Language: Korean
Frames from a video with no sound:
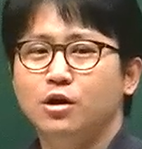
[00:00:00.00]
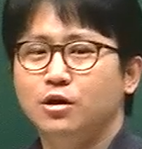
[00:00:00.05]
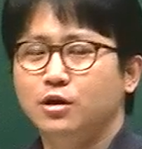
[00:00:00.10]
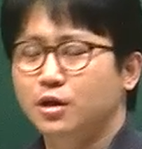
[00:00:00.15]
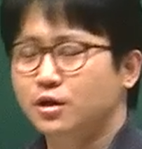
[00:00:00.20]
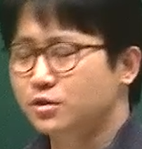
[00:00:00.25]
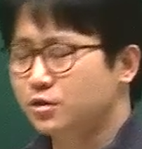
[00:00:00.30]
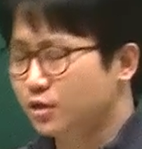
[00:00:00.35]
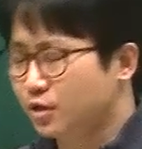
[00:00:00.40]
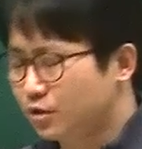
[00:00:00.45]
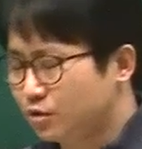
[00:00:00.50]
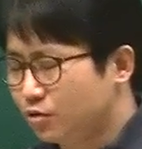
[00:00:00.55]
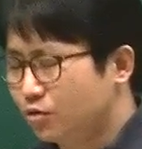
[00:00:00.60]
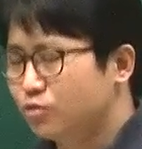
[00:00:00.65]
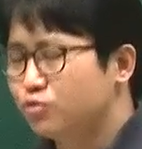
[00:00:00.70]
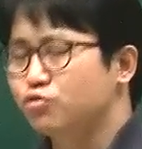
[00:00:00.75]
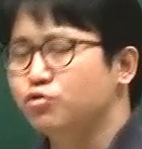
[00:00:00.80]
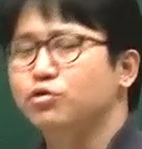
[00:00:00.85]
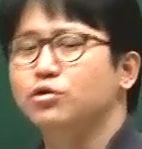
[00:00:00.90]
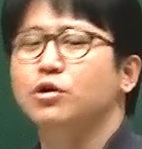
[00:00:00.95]
그래서
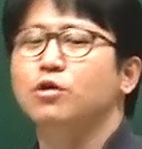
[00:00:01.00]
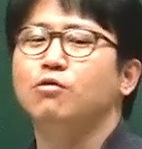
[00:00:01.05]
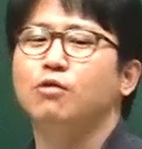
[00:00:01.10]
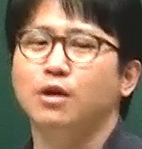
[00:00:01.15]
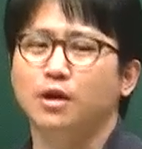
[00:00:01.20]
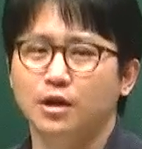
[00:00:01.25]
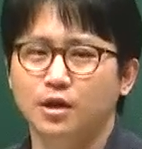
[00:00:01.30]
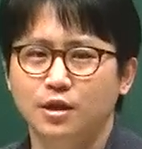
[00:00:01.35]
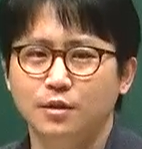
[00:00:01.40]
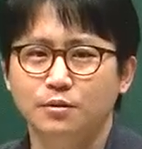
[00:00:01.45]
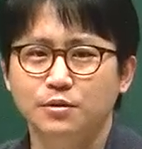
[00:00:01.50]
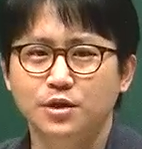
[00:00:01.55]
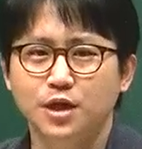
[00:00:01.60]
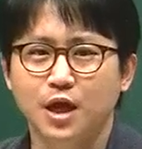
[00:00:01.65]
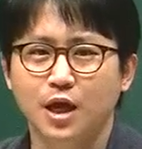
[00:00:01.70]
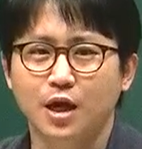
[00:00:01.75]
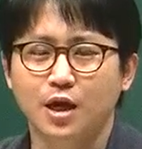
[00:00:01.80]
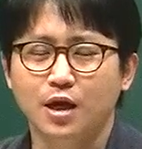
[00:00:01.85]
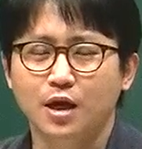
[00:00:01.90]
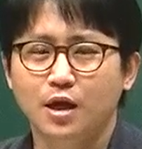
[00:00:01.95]
얘도 주격
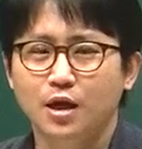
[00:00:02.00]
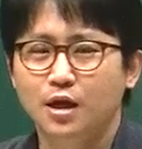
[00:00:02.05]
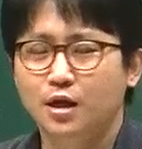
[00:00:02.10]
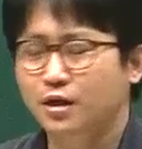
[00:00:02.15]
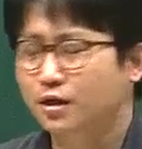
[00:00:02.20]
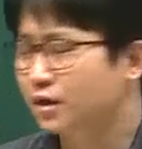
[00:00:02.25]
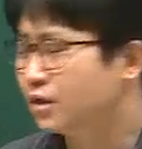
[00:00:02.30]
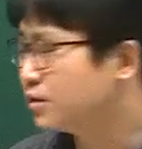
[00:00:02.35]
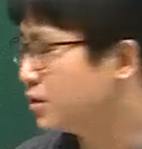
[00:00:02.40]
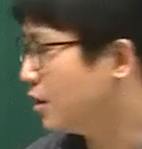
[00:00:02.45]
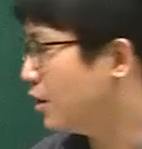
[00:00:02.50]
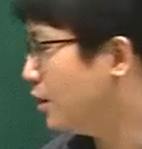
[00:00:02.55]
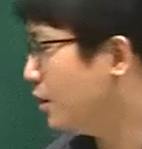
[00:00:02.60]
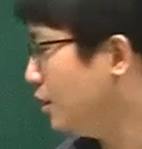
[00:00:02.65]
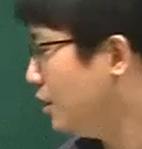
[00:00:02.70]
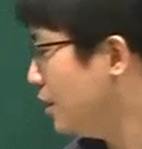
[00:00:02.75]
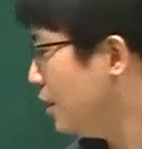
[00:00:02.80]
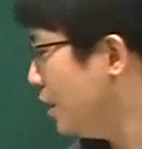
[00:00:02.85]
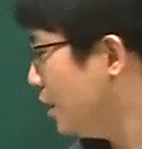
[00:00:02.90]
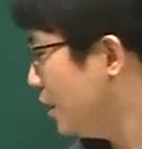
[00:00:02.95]
관계대명사야. 그래서